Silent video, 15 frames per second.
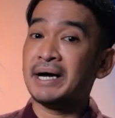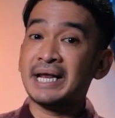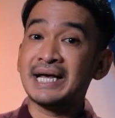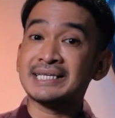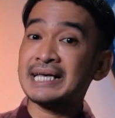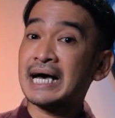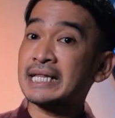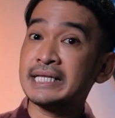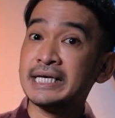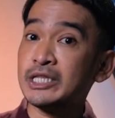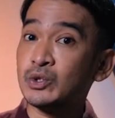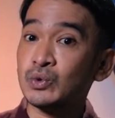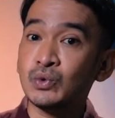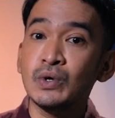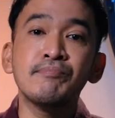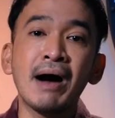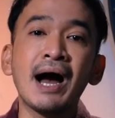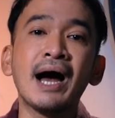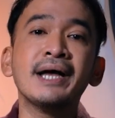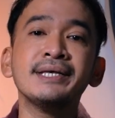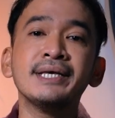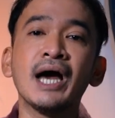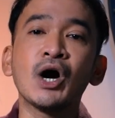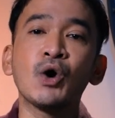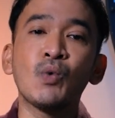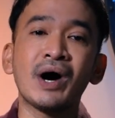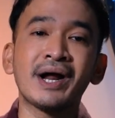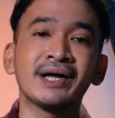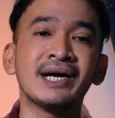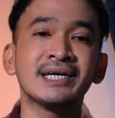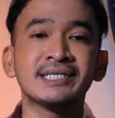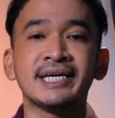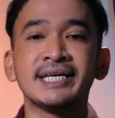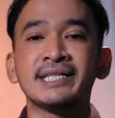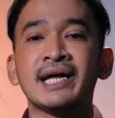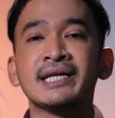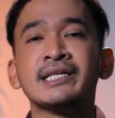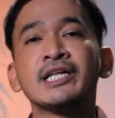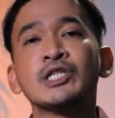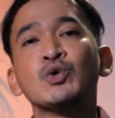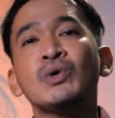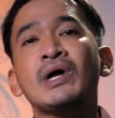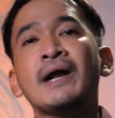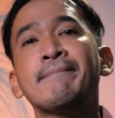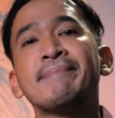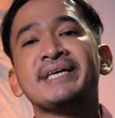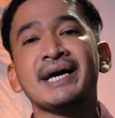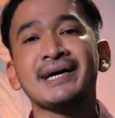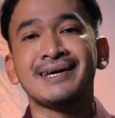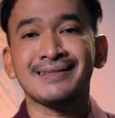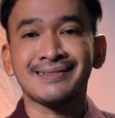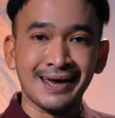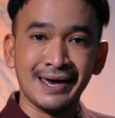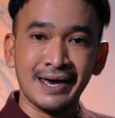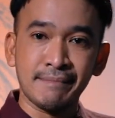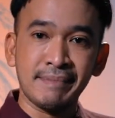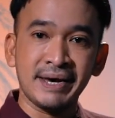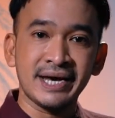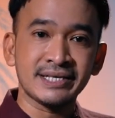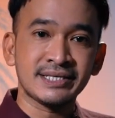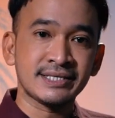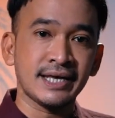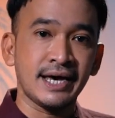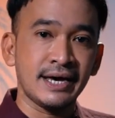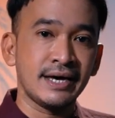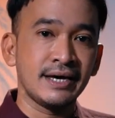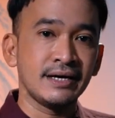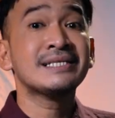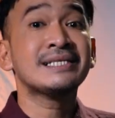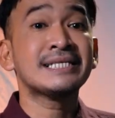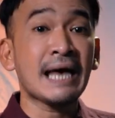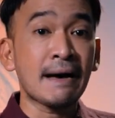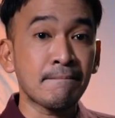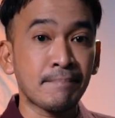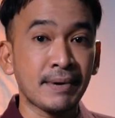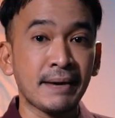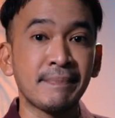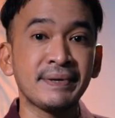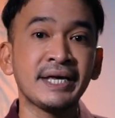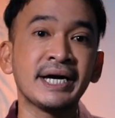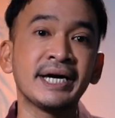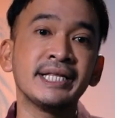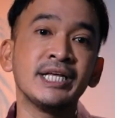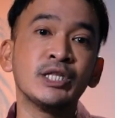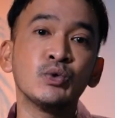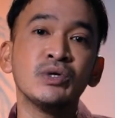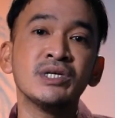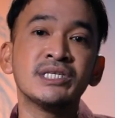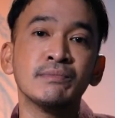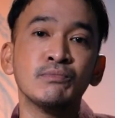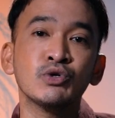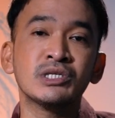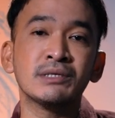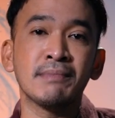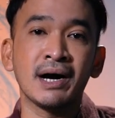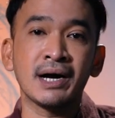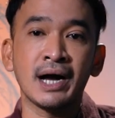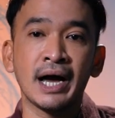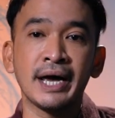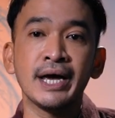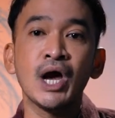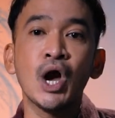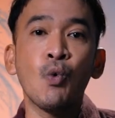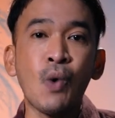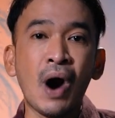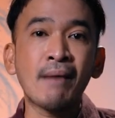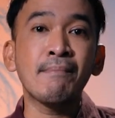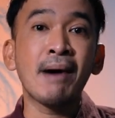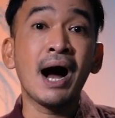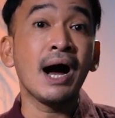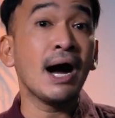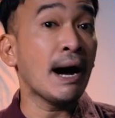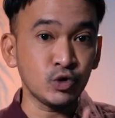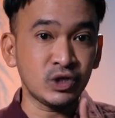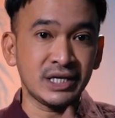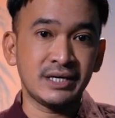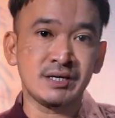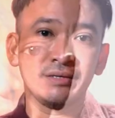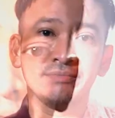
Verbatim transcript: Pada saat itu banyak warga sekitar tertular penyakit TBC e sampai penyakit itu disebut sebagai wabah putih.